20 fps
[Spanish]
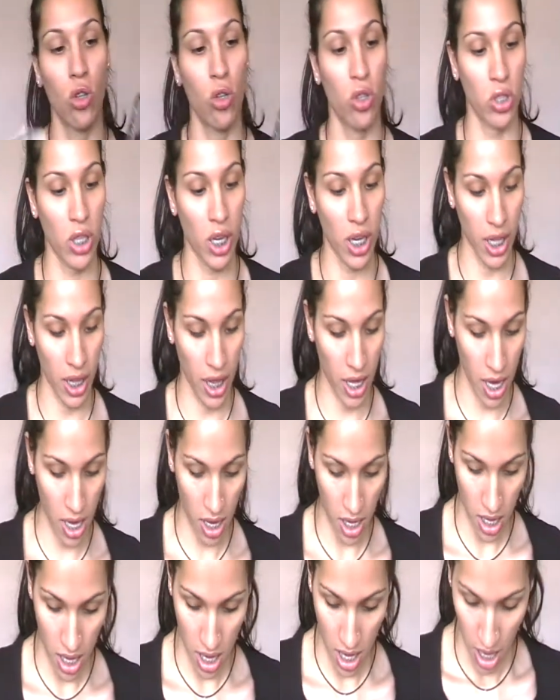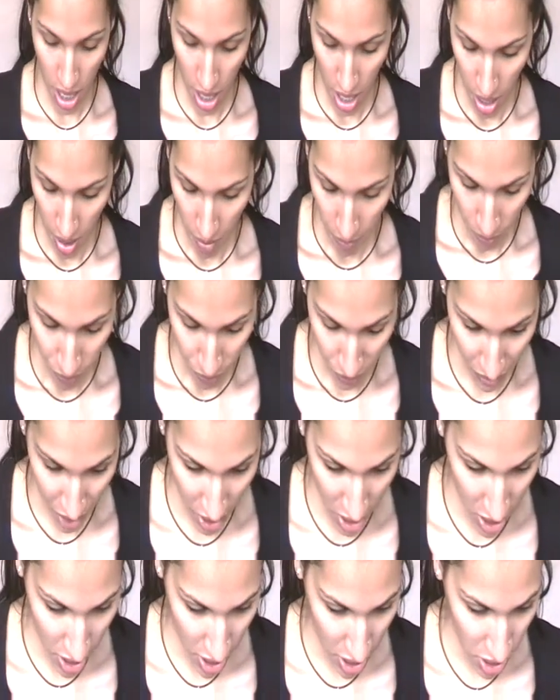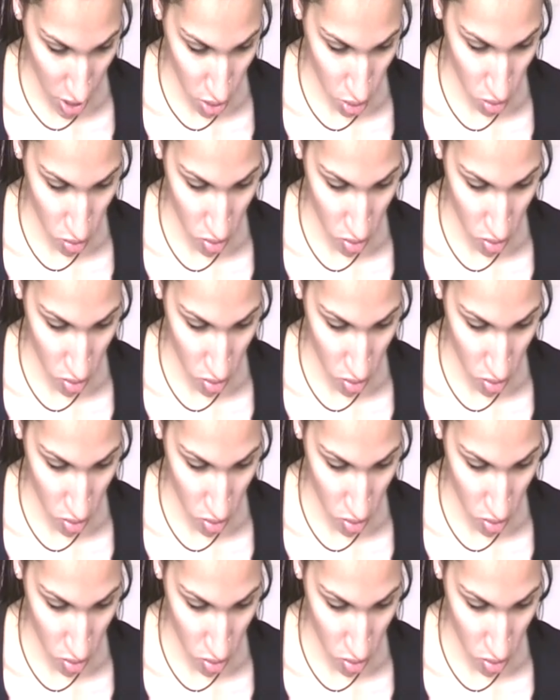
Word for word: esos son los LD y